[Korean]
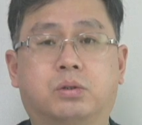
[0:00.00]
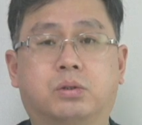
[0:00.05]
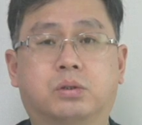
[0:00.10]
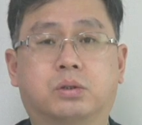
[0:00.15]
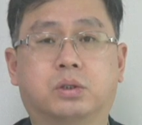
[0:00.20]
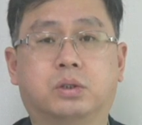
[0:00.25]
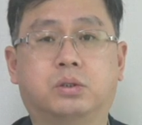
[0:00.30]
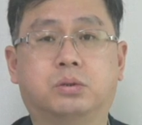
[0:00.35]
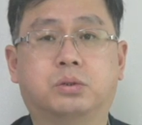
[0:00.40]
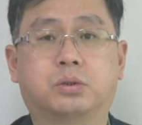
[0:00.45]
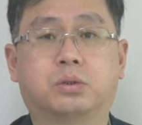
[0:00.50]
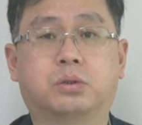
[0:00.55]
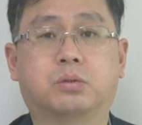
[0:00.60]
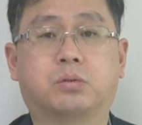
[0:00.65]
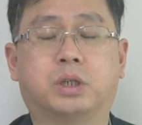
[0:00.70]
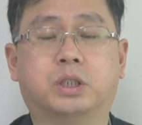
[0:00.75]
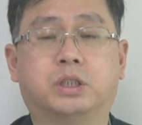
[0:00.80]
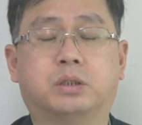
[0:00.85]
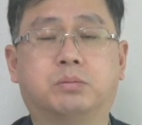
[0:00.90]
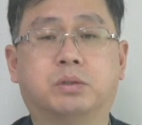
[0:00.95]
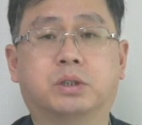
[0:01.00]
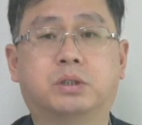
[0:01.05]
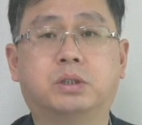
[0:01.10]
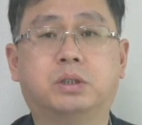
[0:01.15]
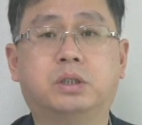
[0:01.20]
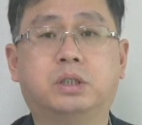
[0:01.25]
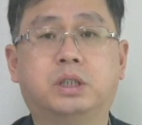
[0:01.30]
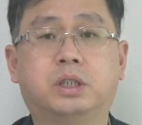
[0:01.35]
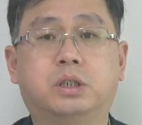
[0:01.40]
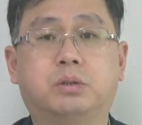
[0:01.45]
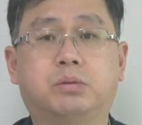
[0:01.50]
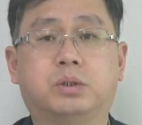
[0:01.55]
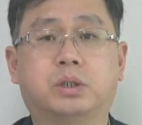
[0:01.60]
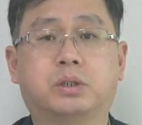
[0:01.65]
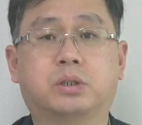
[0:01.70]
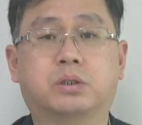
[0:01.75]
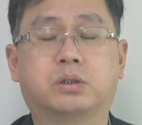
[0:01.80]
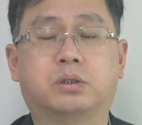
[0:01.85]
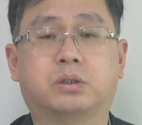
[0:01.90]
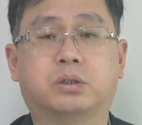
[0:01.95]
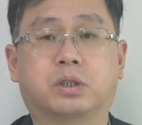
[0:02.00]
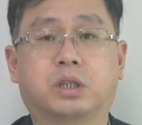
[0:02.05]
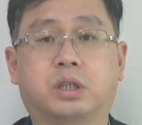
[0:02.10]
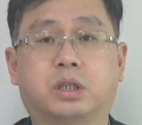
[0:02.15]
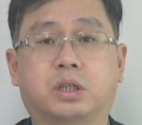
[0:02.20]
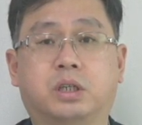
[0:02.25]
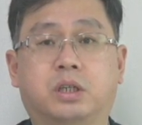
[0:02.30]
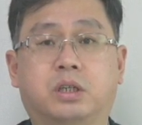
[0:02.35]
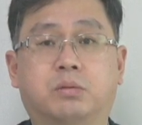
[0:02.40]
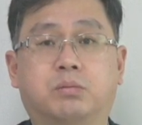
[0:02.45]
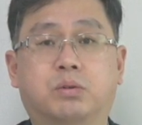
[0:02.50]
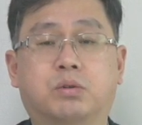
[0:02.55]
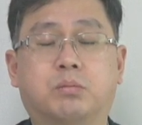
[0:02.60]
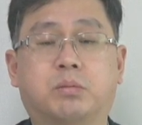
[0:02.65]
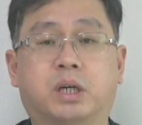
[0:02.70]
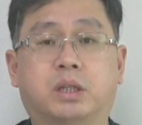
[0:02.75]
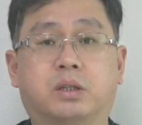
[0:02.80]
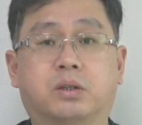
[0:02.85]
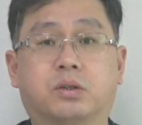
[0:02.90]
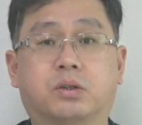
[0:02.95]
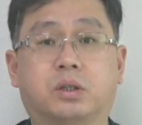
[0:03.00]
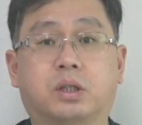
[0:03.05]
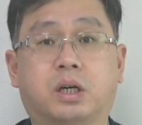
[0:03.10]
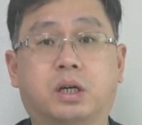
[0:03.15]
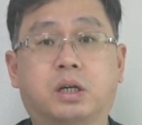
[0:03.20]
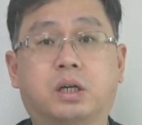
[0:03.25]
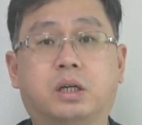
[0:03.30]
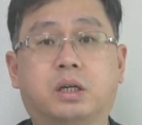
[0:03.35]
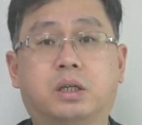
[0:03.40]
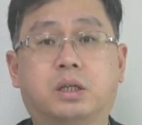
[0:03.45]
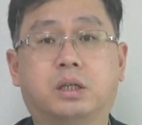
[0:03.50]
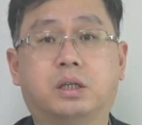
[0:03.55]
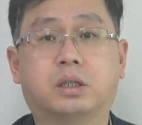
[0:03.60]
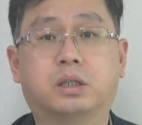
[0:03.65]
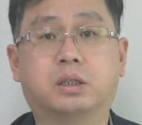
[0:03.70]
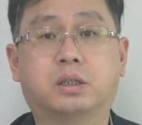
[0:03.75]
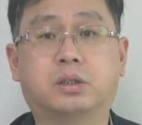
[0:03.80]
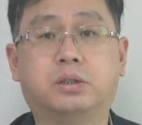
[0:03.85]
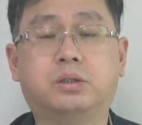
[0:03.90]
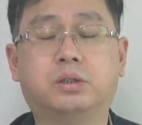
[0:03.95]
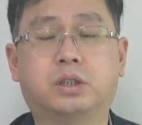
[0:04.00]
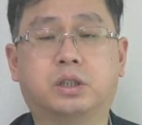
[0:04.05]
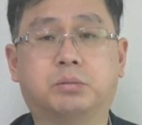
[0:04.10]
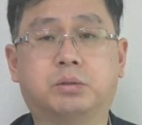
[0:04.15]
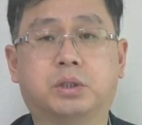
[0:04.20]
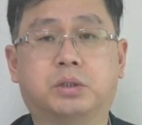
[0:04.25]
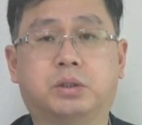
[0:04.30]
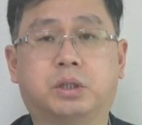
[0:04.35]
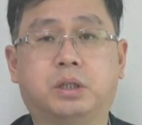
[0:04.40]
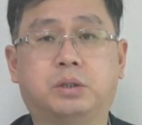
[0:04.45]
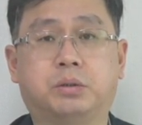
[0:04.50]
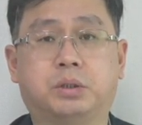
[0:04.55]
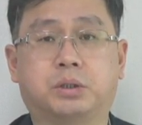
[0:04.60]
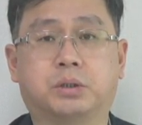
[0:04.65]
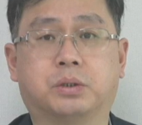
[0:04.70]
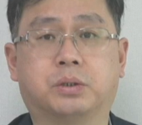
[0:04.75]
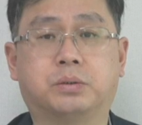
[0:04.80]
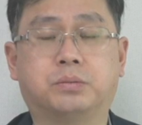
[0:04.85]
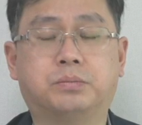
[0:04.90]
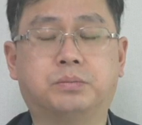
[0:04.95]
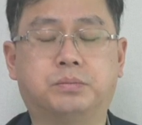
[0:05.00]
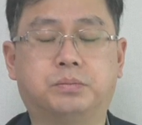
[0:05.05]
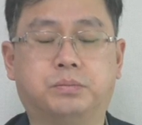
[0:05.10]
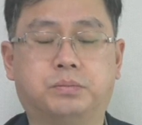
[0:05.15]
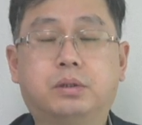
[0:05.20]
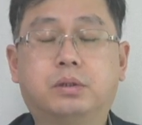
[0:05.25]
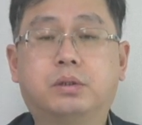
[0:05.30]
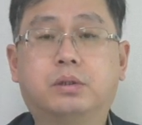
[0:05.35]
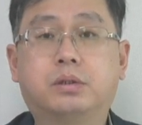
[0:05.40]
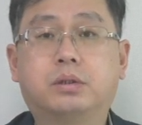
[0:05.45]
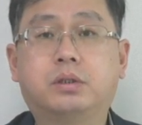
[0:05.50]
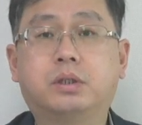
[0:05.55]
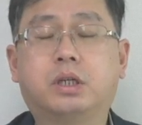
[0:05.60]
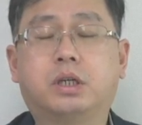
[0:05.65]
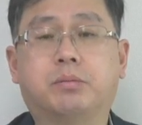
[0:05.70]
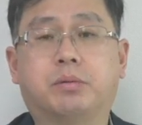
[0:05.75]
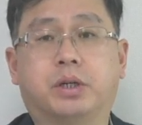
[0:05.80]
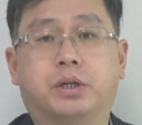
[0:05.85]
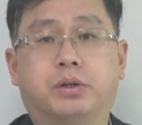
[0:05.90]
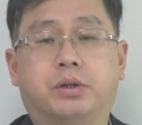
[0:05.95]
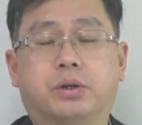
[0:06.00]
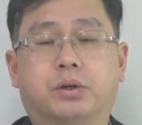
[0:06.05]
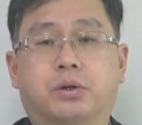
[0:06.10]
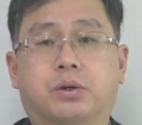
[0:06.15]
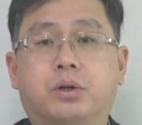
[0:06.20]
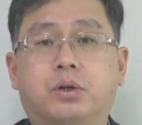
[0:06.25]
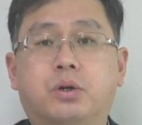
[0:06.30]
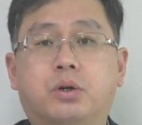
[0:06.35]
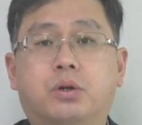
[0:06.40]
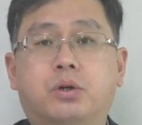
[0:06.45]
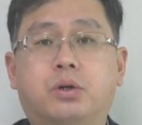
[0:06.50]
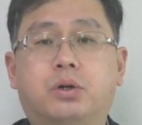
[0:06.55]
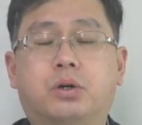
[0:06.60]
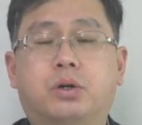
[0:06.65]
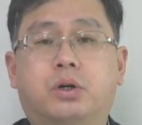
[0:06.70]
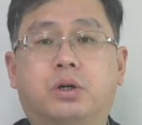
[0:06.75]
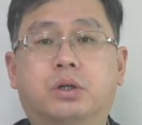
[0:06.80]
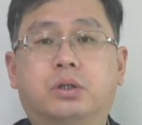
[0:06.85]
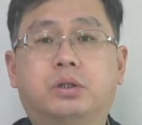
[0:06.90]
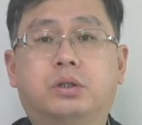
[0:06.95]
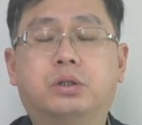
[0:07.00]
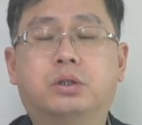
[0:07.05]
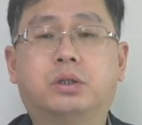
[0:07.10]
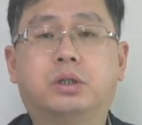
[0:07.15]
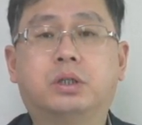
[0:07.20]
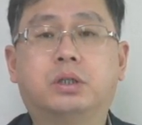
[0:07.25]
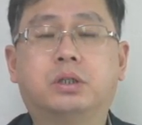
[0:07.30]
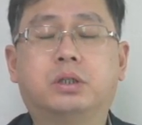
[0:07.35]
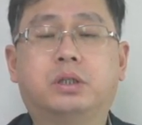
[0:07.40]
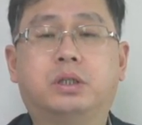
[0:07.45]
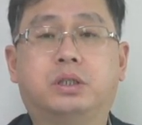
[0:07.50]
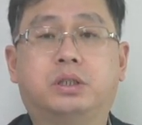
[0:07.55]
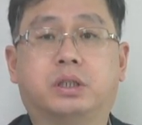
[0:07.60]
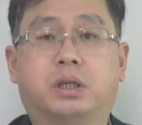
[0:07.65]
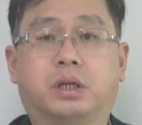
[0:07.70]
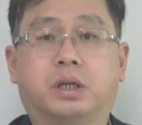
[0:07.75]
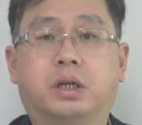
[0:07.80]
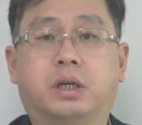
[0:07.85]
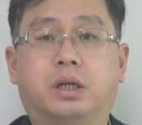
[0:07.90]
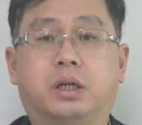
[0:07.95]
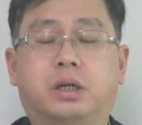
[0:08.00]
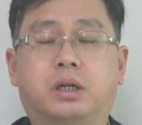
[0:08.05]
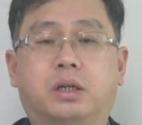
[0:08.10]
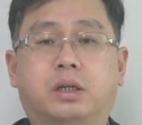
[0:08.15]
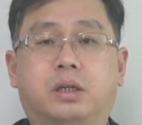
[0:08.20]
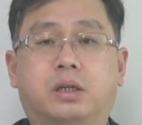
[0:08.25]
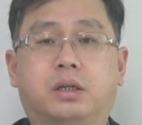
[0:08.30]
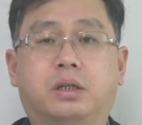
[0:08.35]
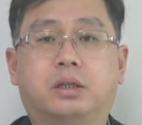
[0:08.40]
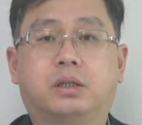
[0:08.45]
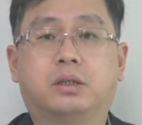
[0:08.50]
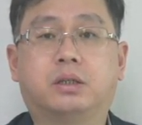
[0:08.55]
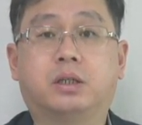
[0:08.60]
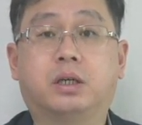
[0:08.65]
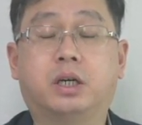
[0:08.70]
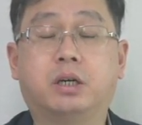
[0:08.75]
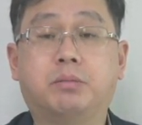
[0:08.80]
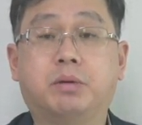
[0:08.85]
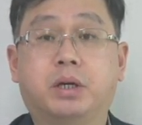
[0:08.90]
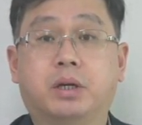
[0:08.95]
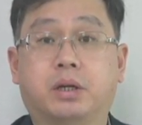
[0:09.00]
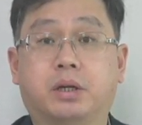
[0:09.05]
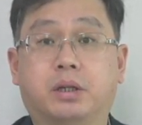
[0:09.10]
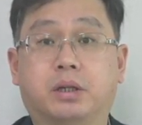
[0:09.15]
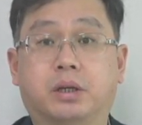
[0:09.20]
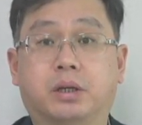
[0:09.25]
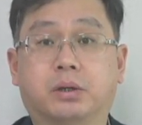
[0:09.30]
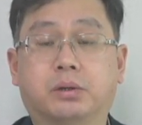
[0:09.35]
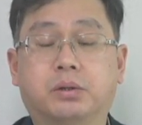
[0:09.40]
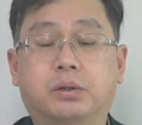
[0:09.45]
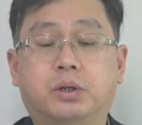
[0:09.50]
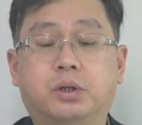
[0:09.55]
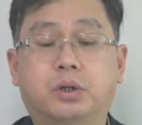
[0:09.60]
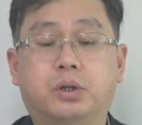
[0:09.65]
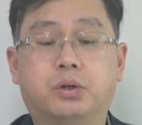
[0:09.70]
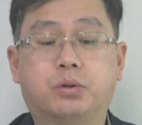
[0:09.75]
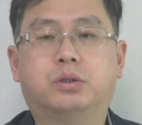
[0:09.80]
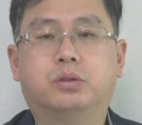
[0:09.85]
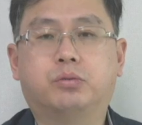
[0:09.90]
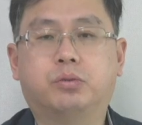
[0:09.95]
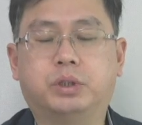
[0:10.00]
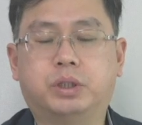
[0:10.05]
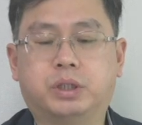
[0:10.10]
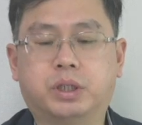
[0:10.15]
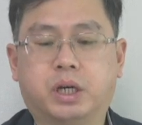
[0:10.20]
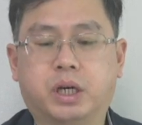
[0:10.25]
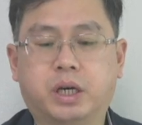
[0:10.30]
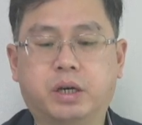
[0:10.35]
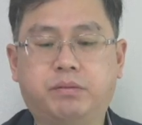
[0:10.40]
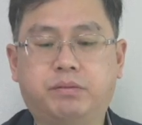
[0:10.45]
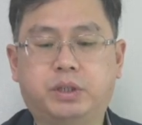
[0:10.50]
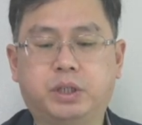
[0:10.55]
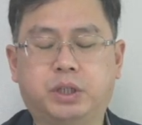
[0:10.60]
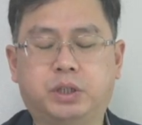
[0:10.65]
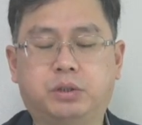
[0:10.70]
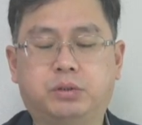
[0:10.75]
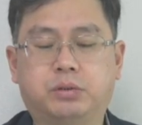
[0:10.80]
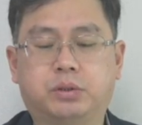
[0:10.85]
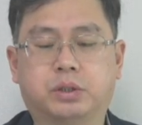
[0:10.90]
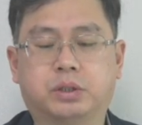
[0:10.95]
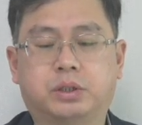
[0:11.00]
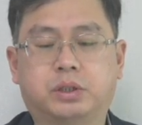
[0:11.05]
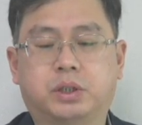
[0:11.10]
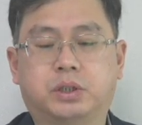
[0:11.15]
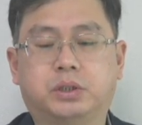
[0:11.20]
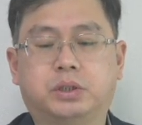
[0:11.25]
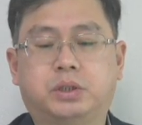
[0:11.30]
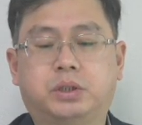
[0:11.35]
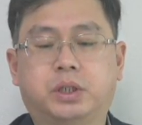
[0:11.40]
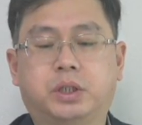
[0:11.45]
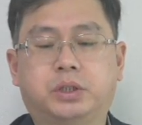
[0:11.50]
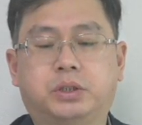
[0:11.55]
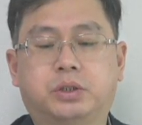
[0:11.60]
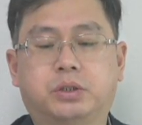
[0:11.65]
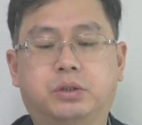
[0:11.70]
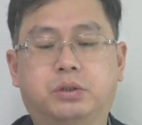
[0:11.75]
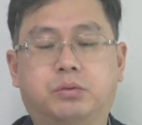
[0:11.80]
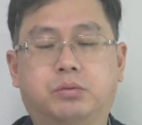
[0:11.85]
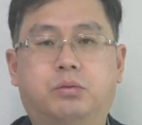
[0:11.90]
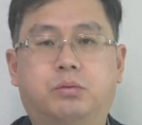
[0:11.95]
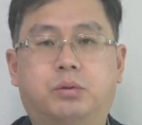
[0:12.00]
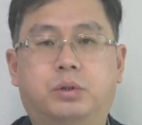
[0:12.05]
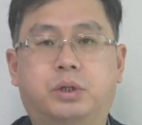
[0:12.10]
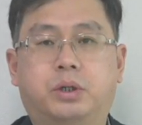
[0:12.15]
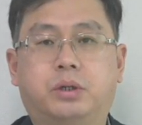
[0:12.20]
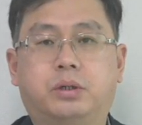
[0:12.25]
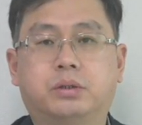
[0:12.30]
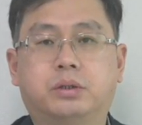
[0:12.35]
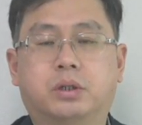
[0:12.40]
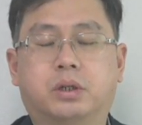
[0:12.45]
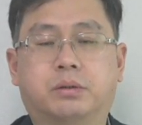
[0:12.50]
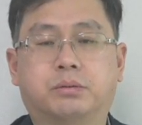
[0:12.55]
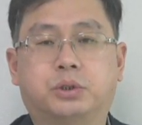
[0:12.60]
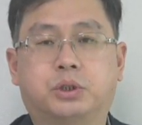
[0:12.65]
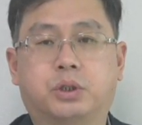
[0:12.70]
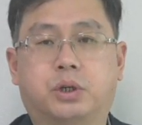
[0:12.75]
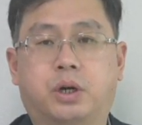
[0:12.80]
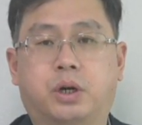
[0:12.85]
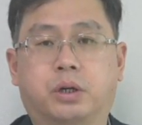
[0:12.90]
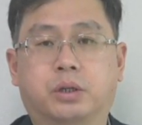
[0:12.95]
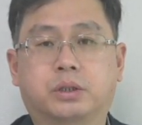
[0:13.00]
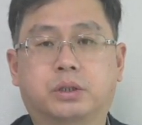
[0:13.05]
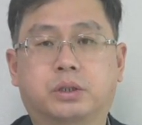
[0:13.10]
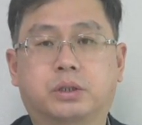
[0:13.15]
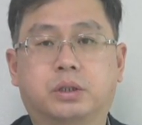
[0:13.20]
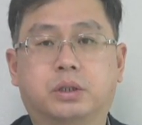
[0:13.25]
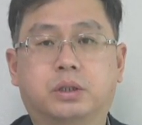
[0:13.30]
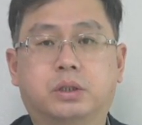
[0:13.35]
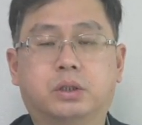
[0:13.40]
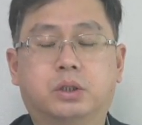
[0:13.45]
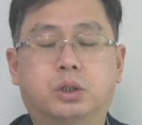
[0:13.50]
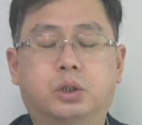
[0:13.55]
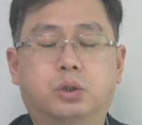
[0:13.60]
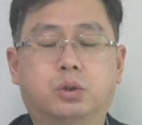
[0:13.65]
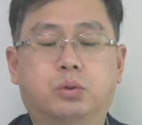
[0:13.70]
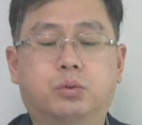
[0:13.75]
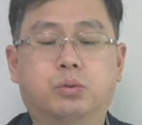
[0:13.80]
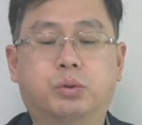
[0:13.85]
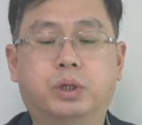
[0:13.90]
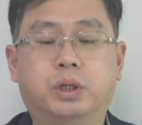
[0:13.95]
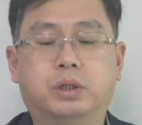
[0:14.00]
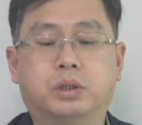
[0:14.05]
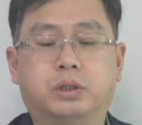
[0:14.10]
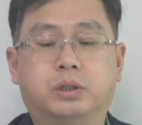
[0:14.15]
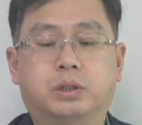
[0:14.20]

의도적으로 관심을 끌기 위해서 그렇게 일부러 만들었다. 그런 느낌이 전달되죠. 그 다음에는요. 어떠한 기자가 다이빙을 했네요. We dived into the sensational world of sharks. 우리는